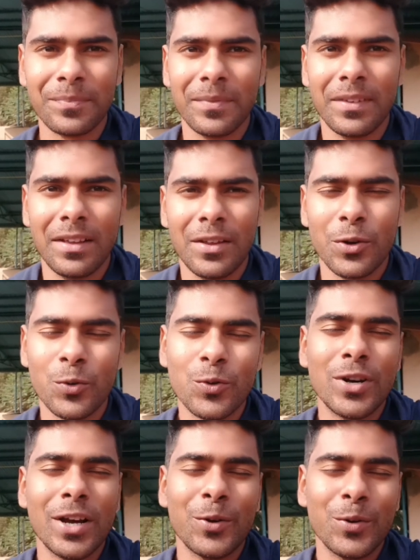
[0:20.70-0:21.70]
কোনো না
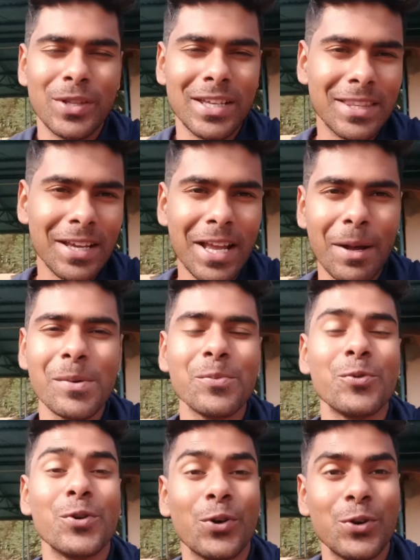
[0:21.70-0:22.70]
কোনো দিক থেকে আমার মনে
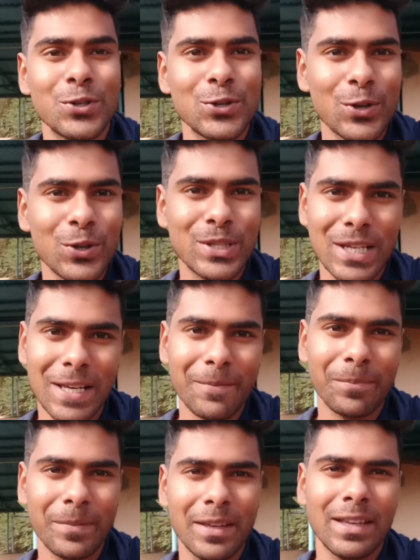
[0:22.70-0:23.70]
হয়েছিল যে
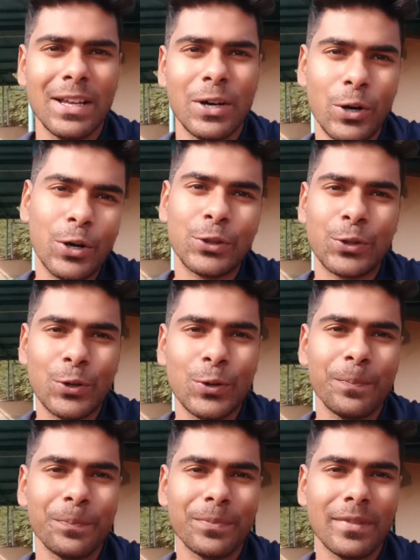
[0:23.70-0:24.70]
হয়তো
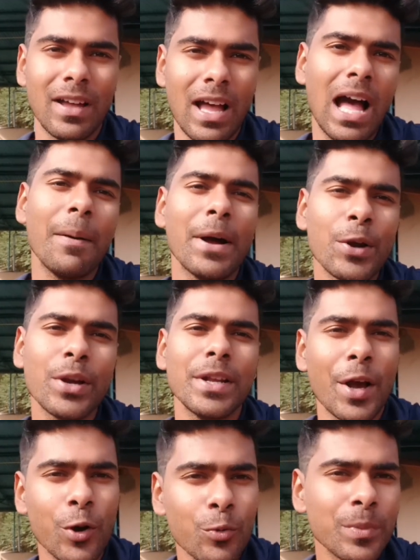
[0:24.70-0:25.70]
আবারও
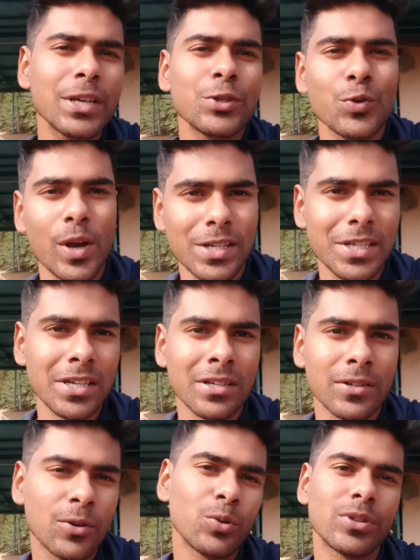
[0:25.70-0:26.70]
এরকমই কিছু একটা
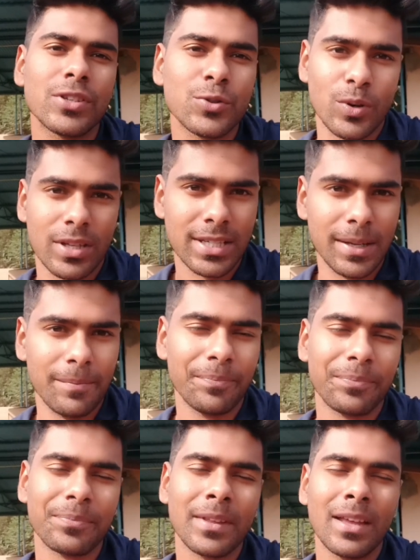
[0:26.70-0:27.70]
ঘটতে চলেছে
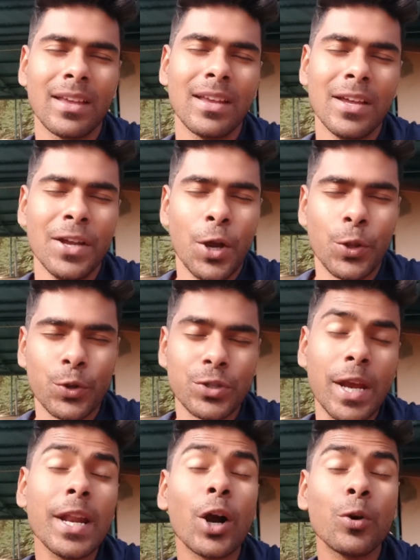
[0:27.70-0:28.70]
তো সেই
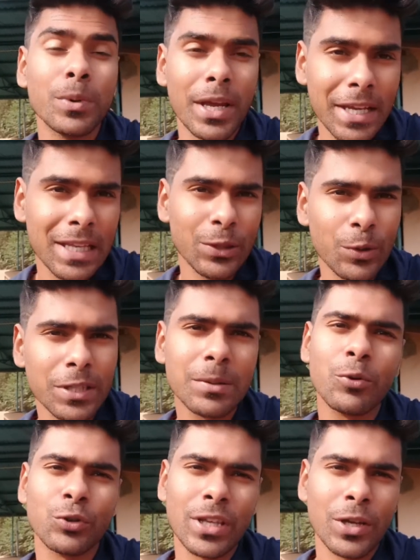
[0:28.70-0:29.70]
রকমটাই কিন্তু
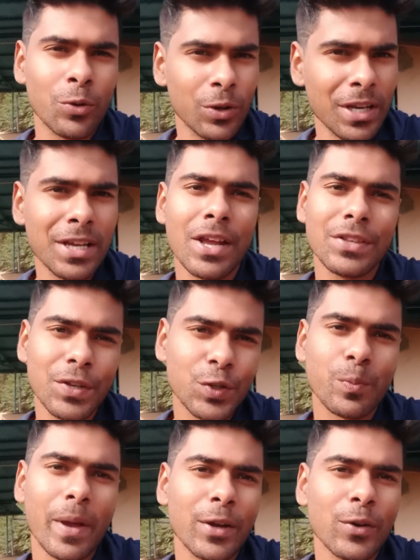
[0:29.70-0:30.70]
ইতিমধ্যেই ঘটে গিয়েছে
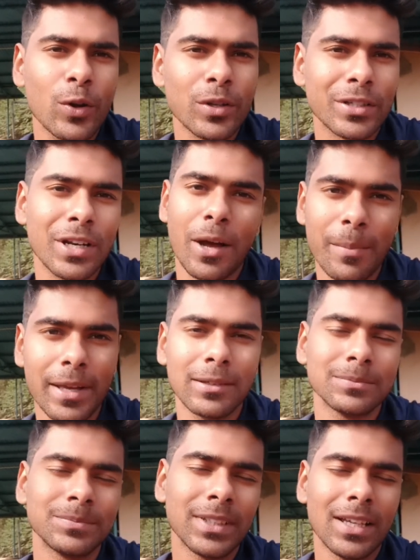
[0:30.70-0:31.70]
ইস্টবেঙ্গল ক্লাবে
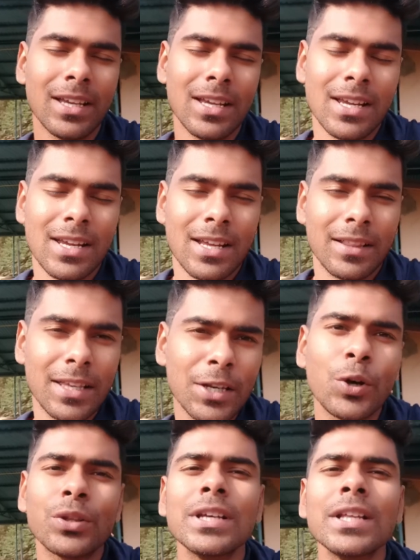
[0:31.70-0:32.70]

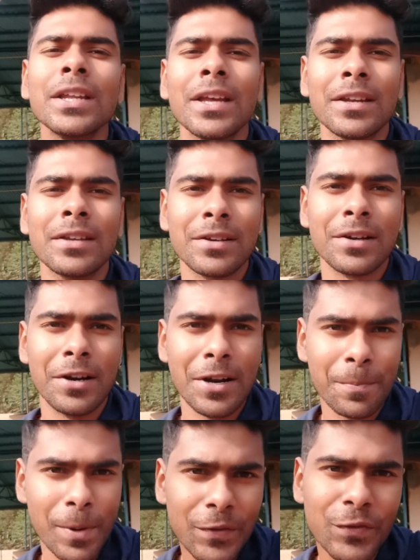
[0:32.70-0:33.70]
দীর্ঘদিনের খারাপ
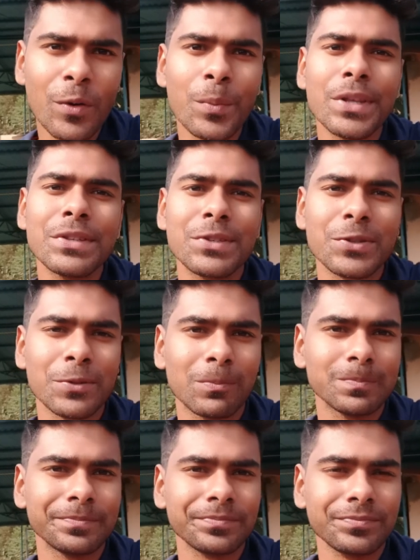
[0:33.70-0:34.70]
পারফরমেন্স
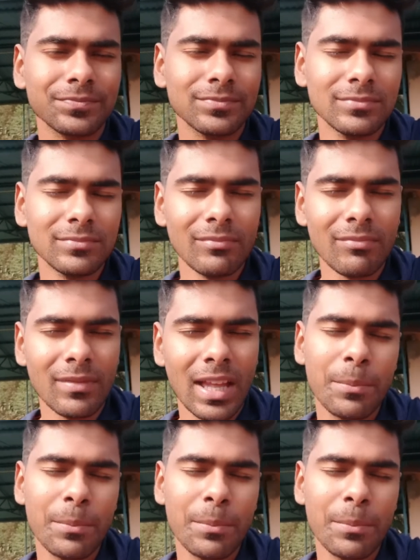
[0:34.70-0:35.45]
এবং